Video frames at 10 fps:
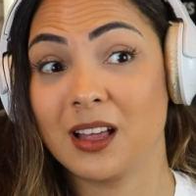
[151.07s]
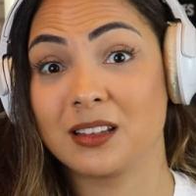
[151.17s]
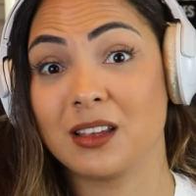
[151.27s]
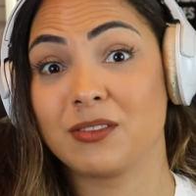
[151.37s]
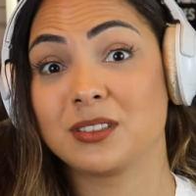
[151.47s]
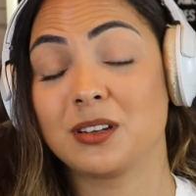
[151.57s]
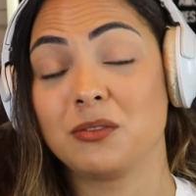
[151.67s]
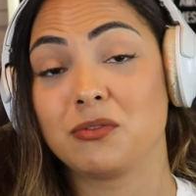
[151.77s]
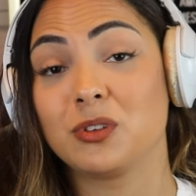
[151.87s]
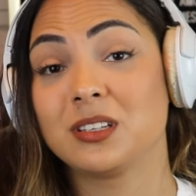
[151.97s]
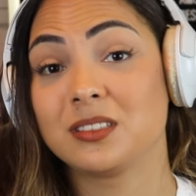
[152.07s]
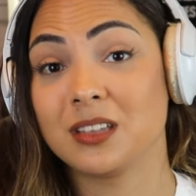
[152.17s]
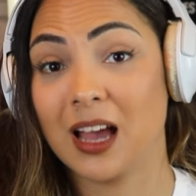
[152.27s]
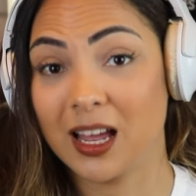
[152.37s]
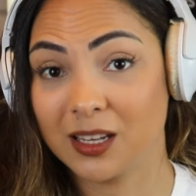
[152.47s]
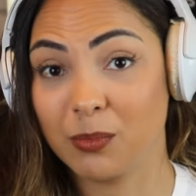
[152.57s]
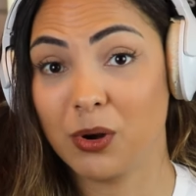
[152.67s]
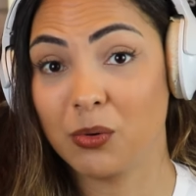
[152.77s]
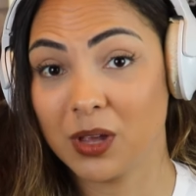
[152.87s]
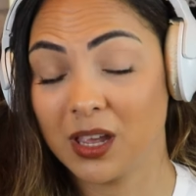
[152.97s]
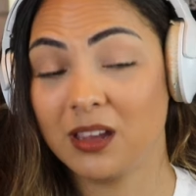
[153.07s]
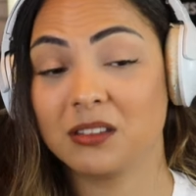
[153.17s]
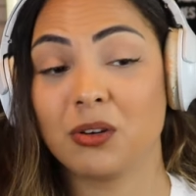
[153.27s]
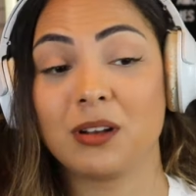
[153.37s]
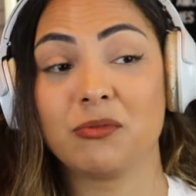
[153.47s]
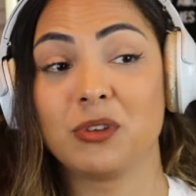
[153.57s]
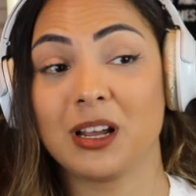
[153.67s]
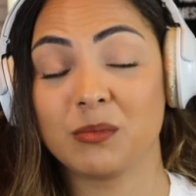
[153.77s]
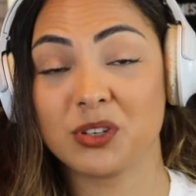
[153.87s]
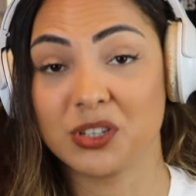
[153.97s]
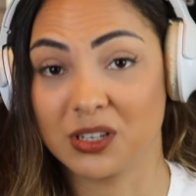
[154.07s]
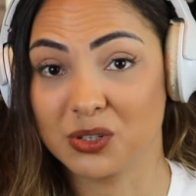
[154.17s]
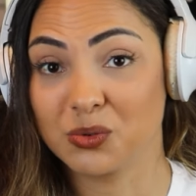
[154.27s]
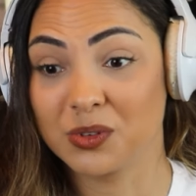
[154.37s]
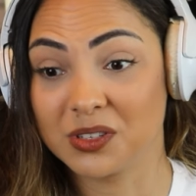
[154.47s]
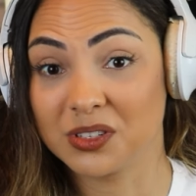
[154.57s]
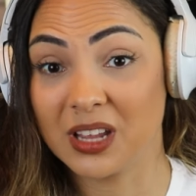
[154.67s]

que ela estava sendo influenciada por alguém, então ela foi lá mexer nas coisas